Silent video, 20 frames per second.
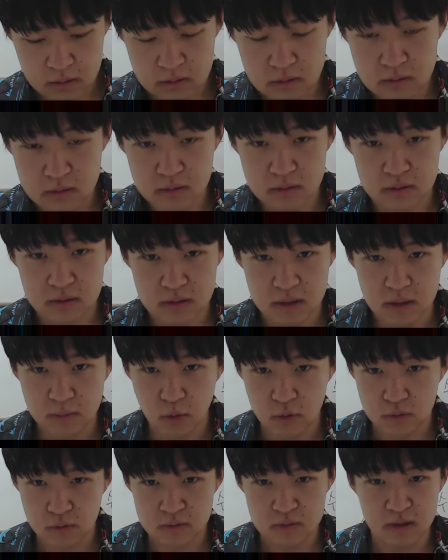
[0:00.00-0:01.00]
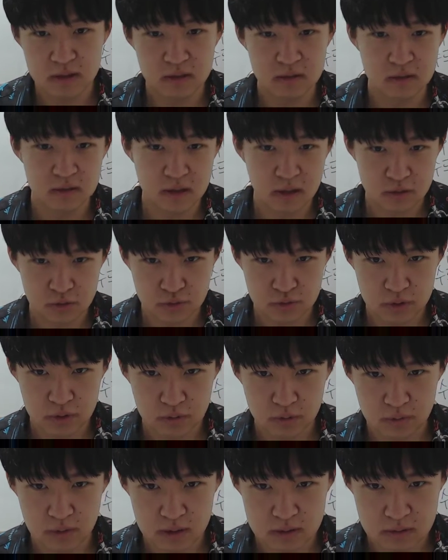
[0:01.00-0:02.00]
그 이복 동생들을 다
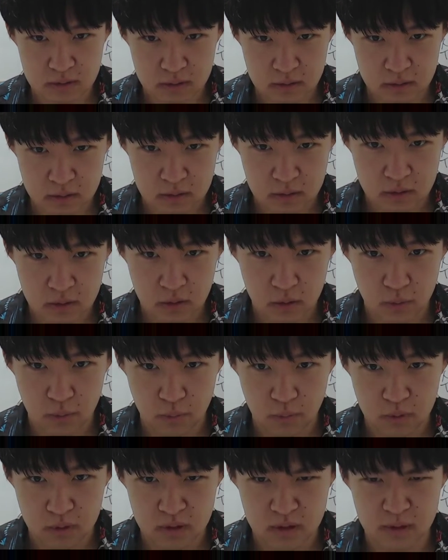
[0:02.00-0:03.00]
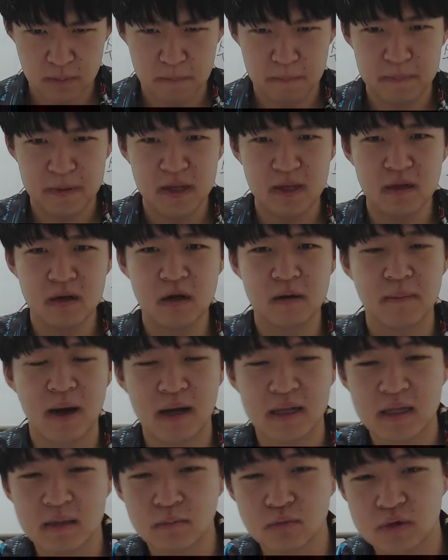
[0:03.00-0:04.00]
죽이고 나서 피를
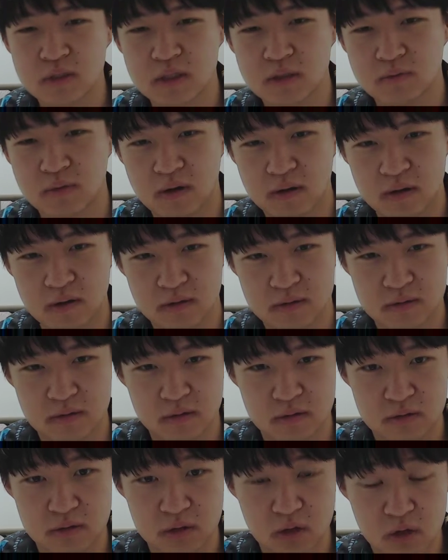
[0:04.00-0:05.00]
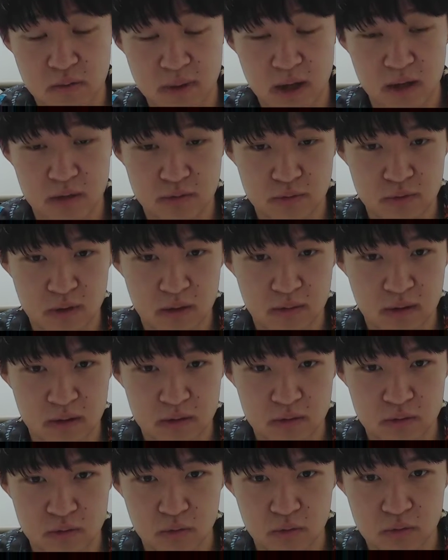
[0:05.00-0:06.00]
많이 묻힌 왕이었어요. 처음에 아소카
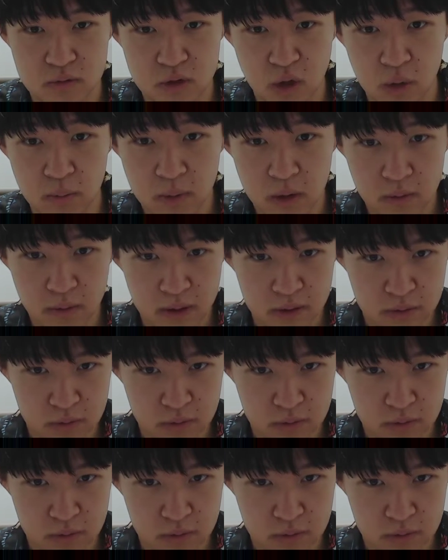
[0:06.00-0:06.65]
왕은 또 정벌